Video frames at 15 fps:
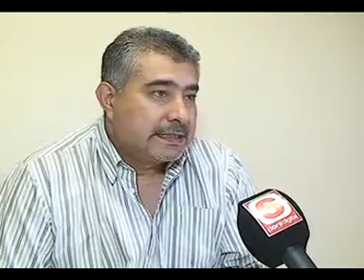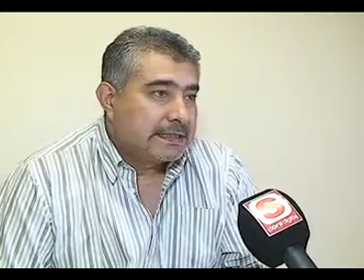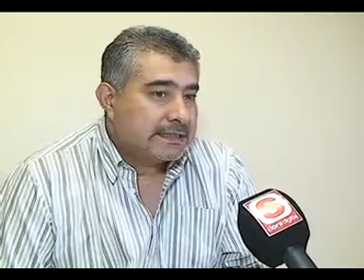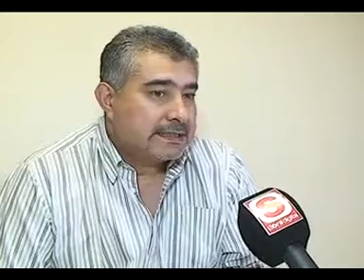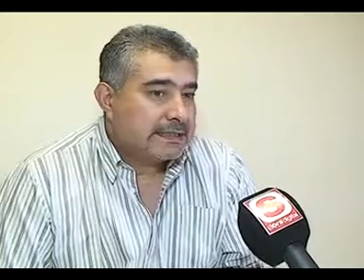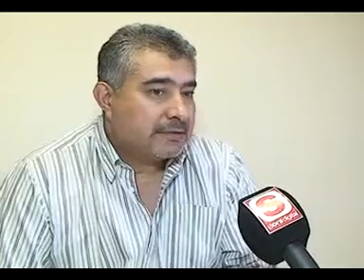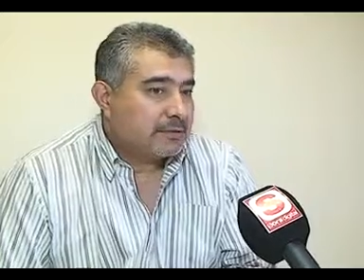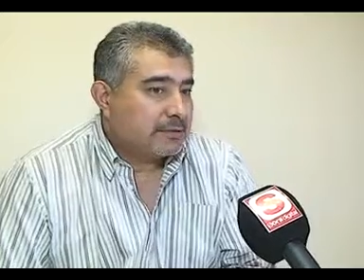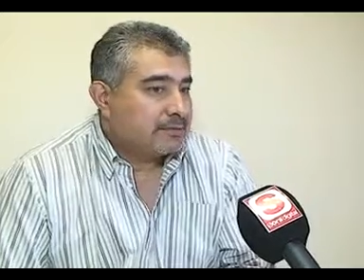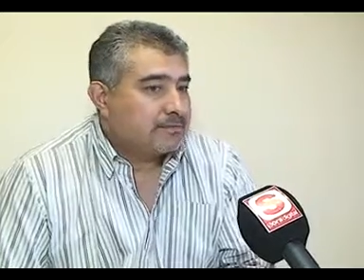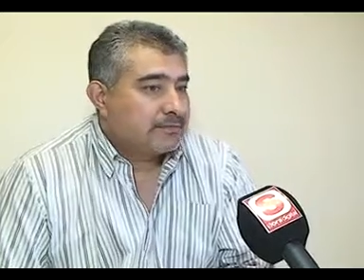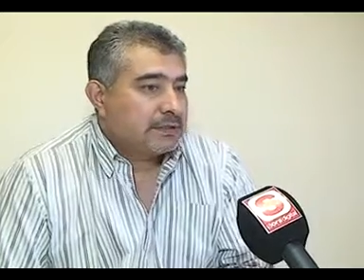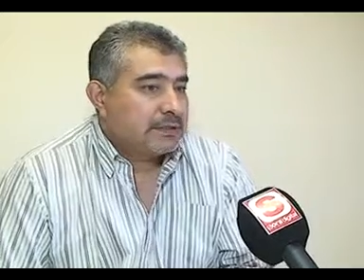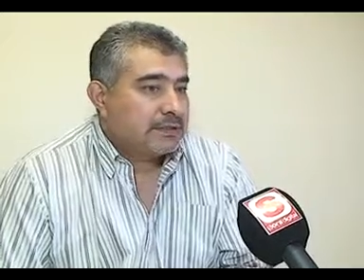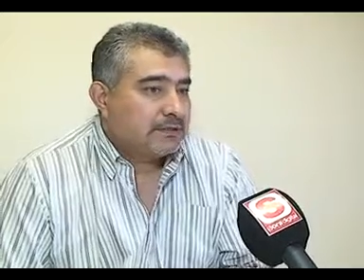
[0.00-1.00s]
Así que bueno,
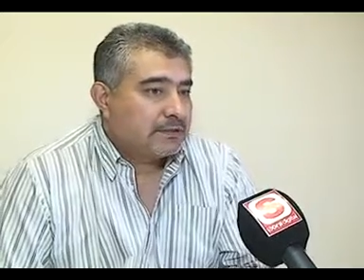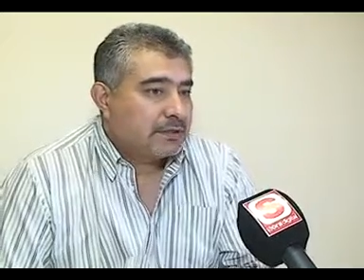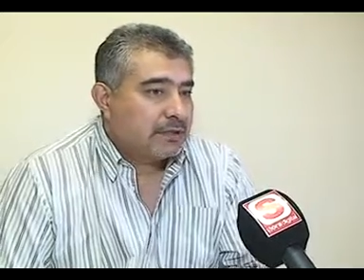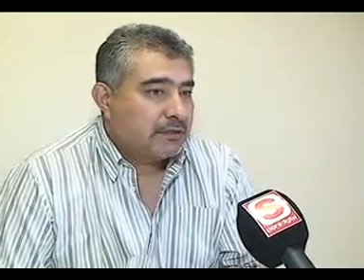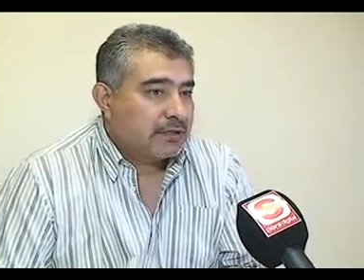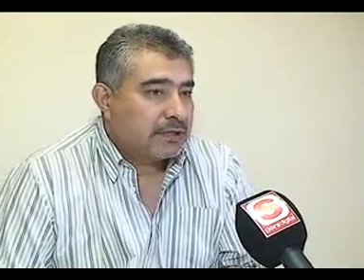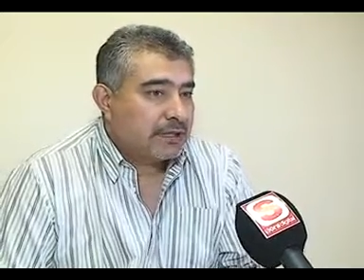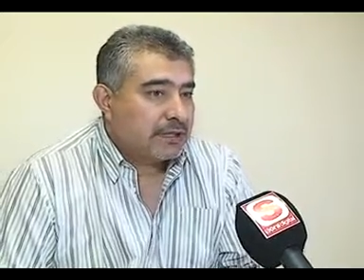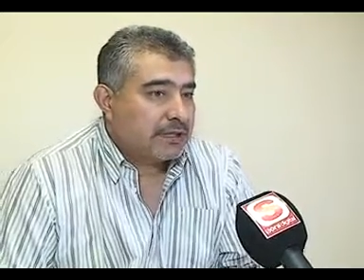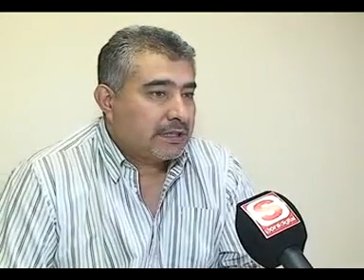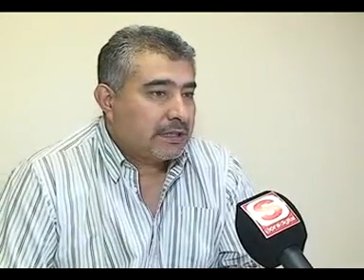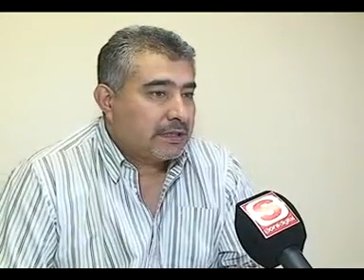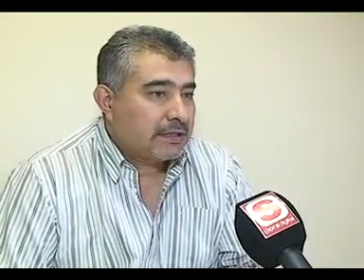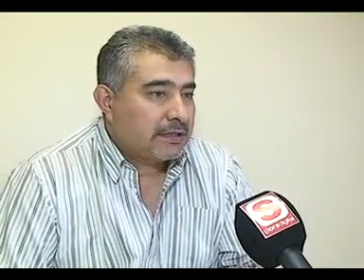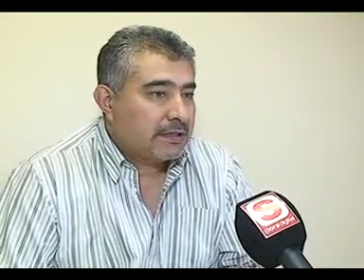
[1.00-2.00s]
eso es lo
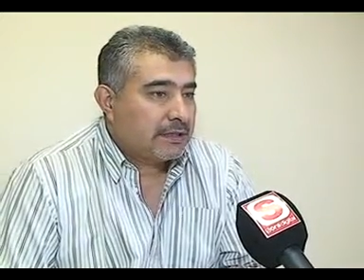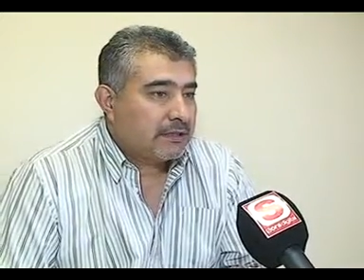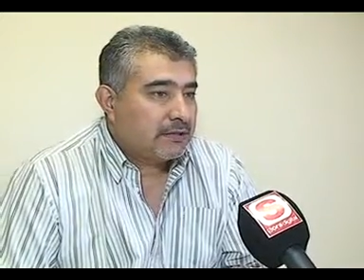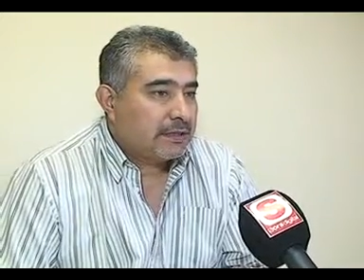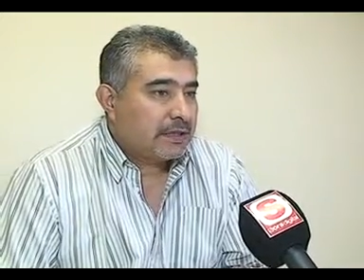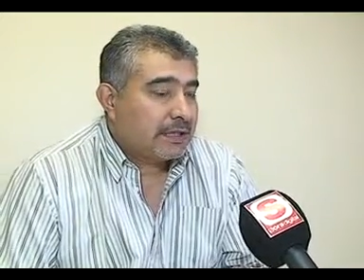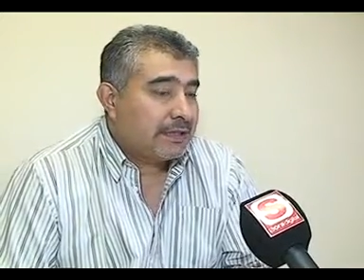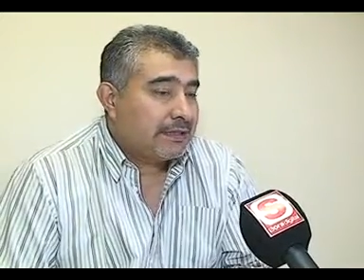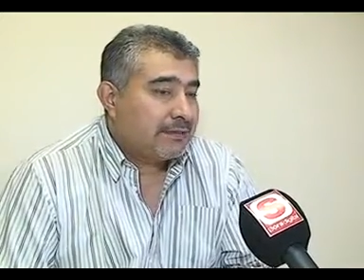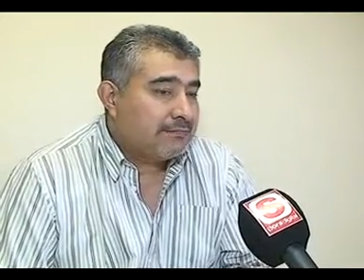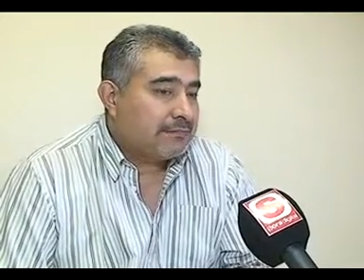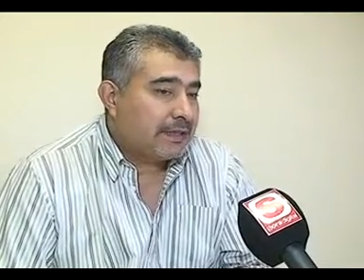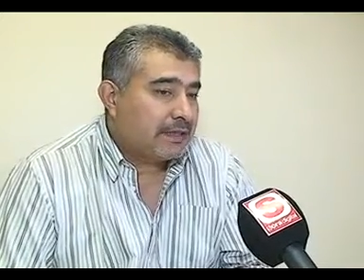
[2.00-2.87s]
que, lo que hay,